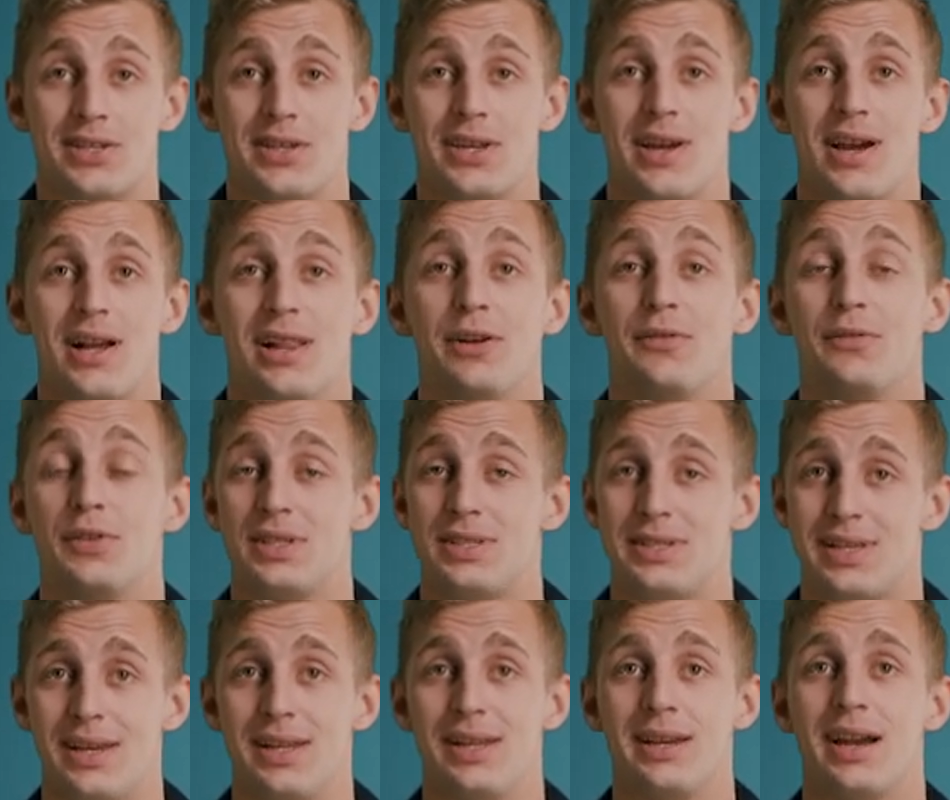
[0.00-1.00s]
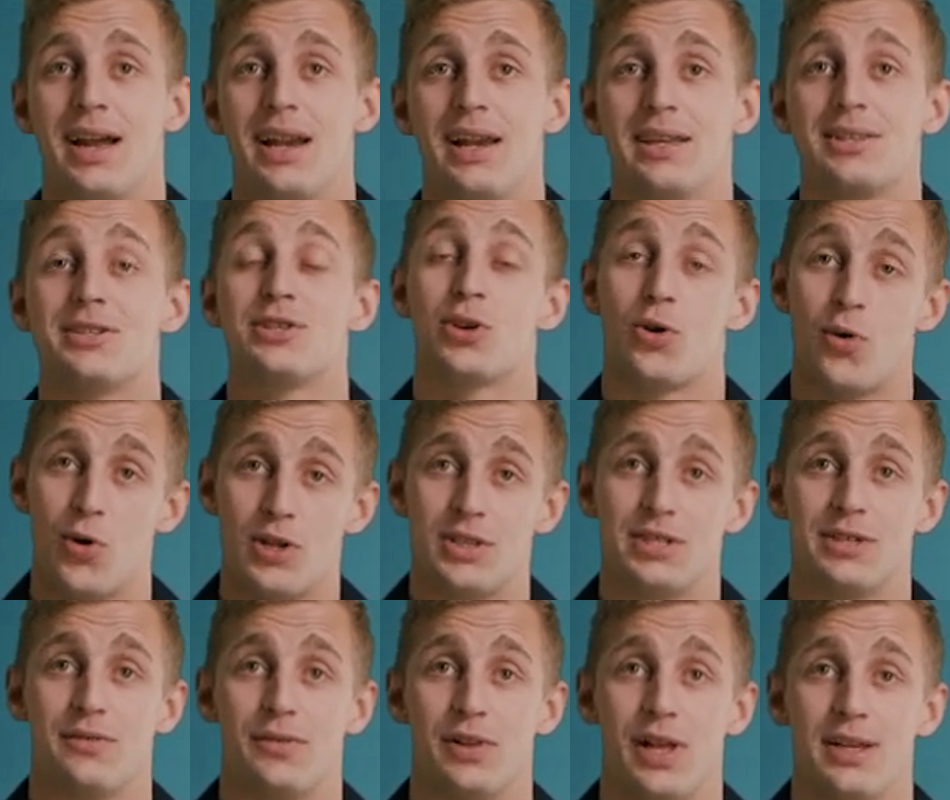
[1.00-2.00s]
сериала «Властелин колец.
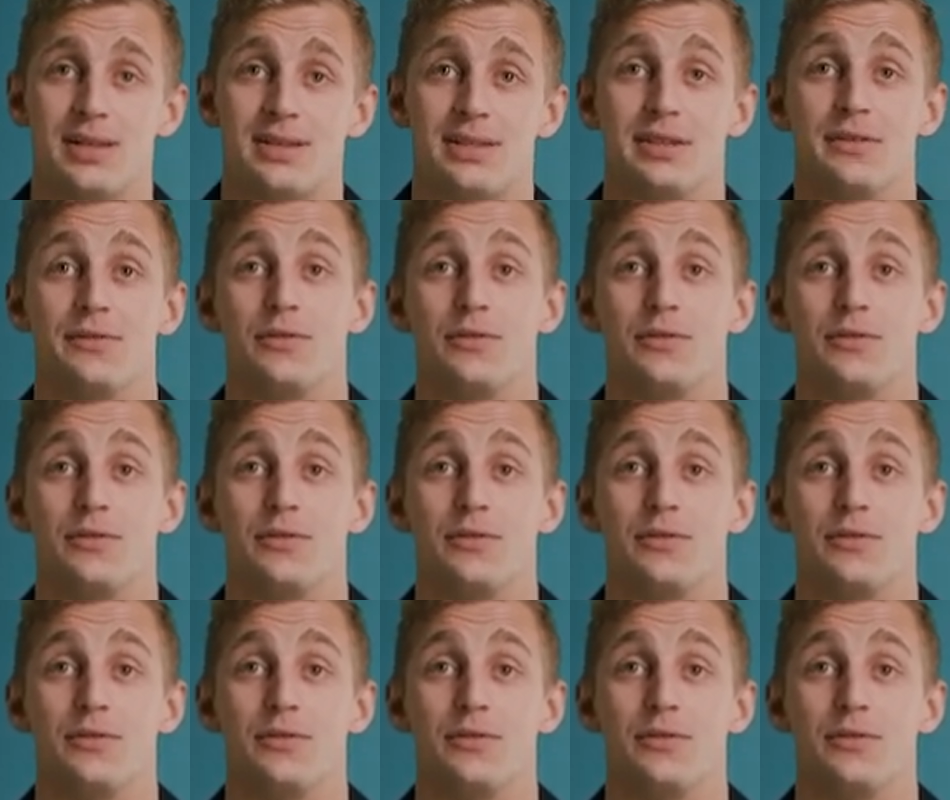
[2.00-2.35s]
Кольца власти».